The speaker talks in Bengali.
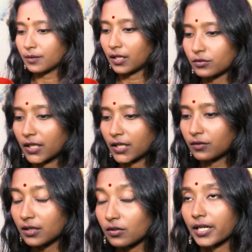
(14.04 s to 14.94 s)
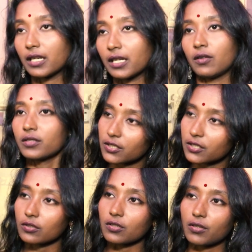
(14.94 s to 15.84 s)
মানুষ এতদিন ধরে অন্যায়
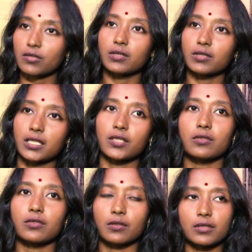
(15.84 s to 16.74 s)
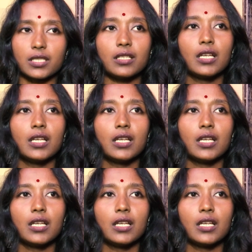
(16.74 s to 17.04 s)
সহ্য করেছেন অত্যাচার সহ্য করছেন